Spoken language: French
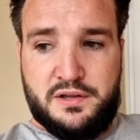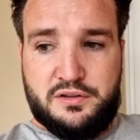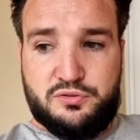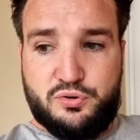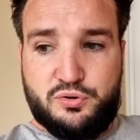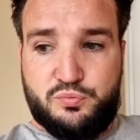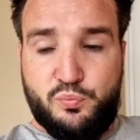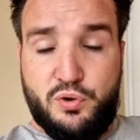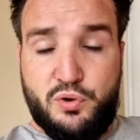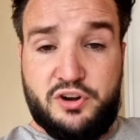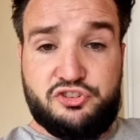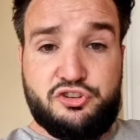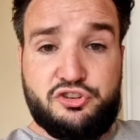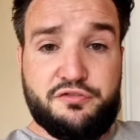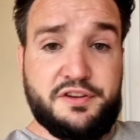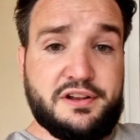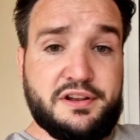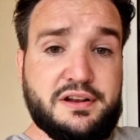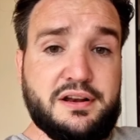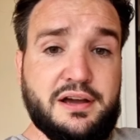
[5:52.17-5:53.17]
Donc moi, je
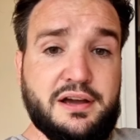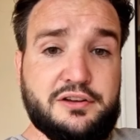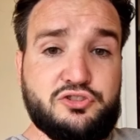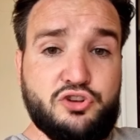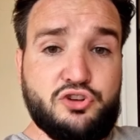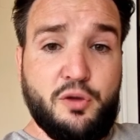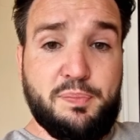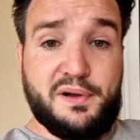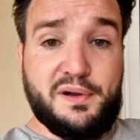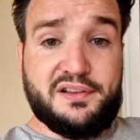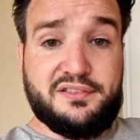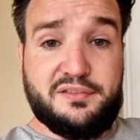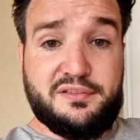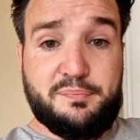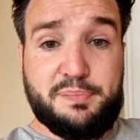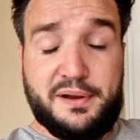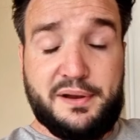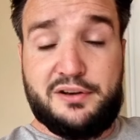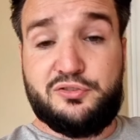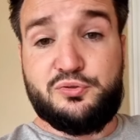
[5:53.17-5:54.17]
devais être l'acteur
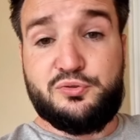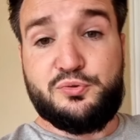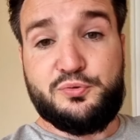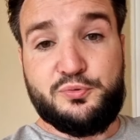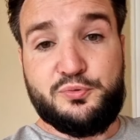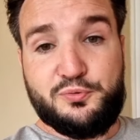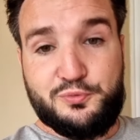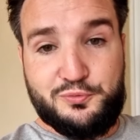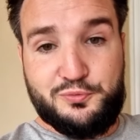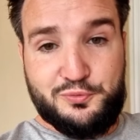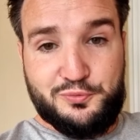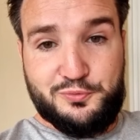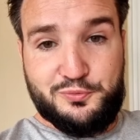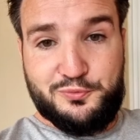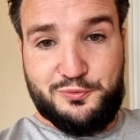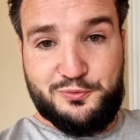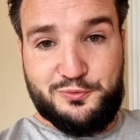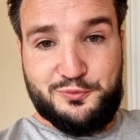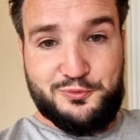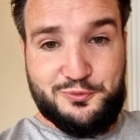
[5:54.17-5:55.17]
principal du,
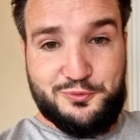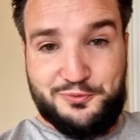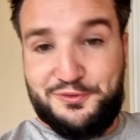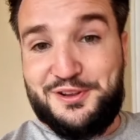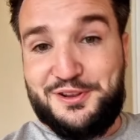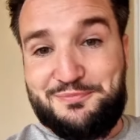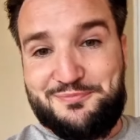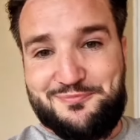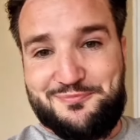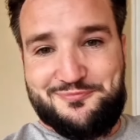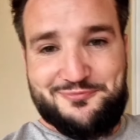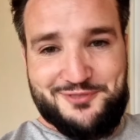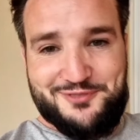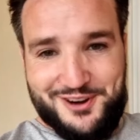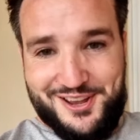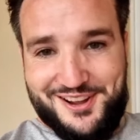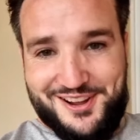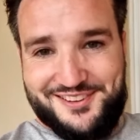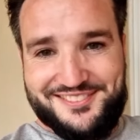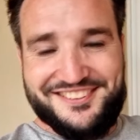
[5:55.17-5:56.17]
film,
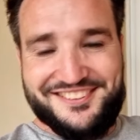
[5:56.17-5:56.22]
voilà.